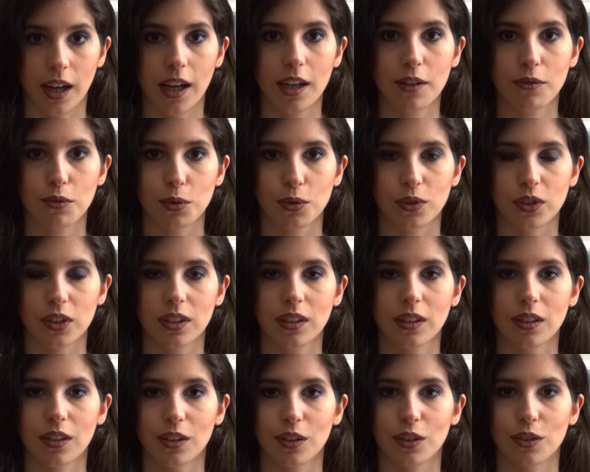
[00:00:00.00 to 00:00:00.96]
live
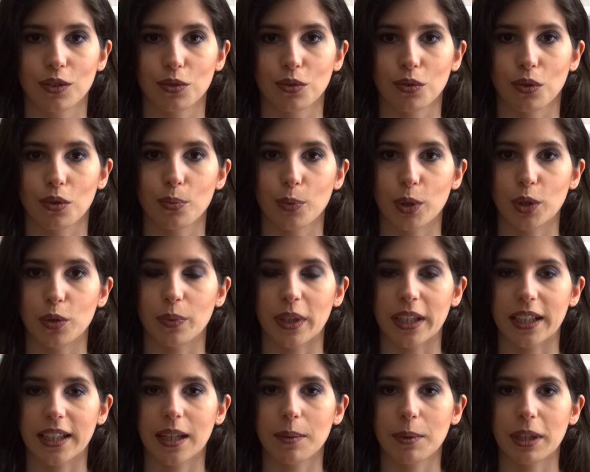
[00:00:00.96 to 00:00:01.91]
aussi euh, sur le Mois du
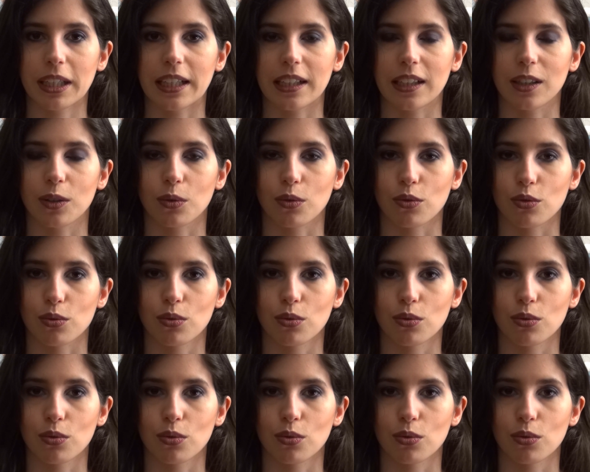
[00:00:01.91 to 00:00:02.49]
Macabre il y a quelques